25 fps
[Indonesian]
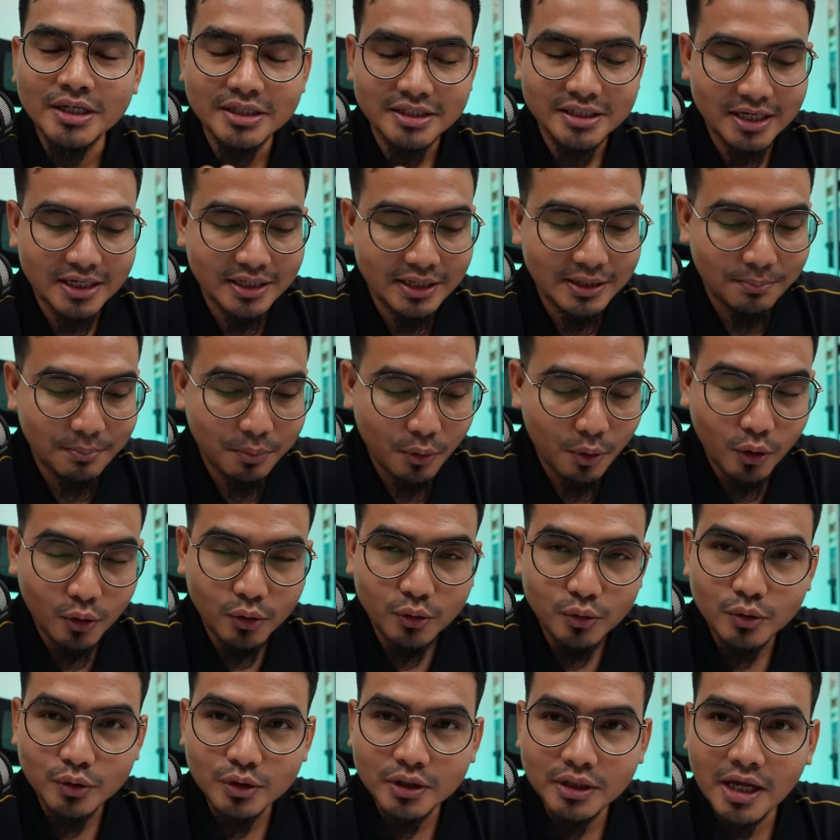jadi
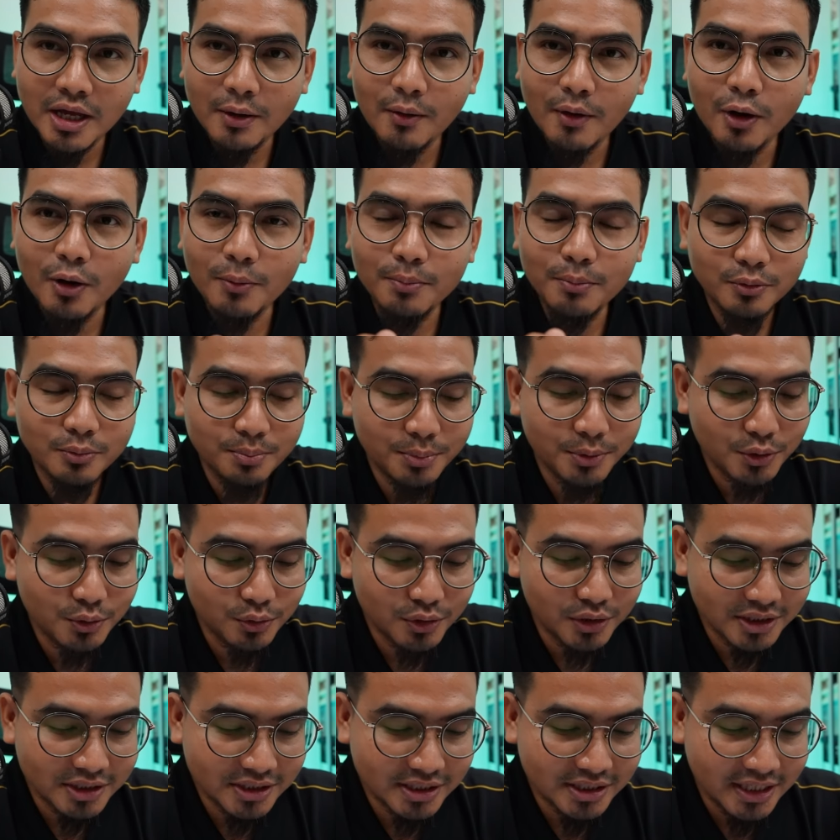produknya walaupun
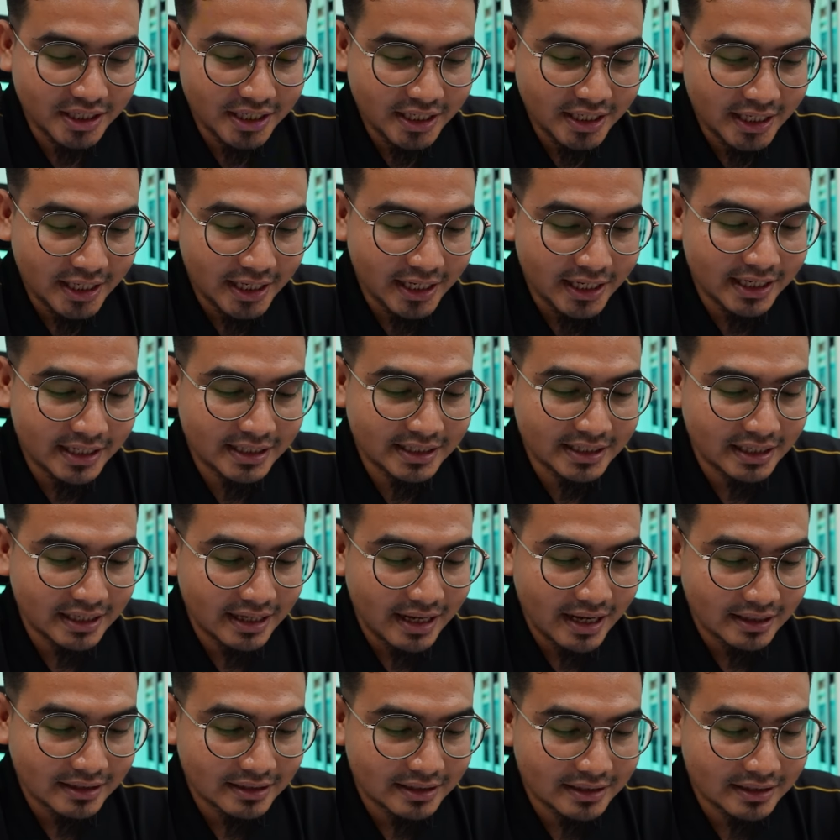view-nya sedikit ya,